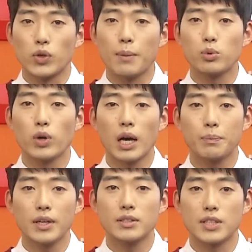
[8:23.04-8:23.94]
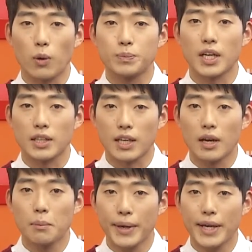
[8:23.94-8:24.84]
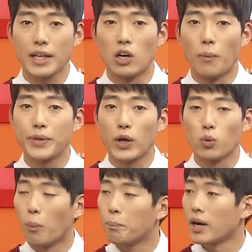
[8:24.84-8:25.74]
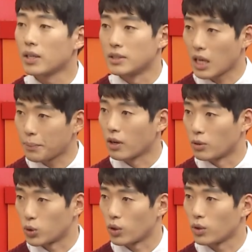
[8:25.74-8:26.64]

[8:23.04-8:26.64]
위안부 합의 재협상이나 폐기는 없다고 못 박은 셈인 거죠.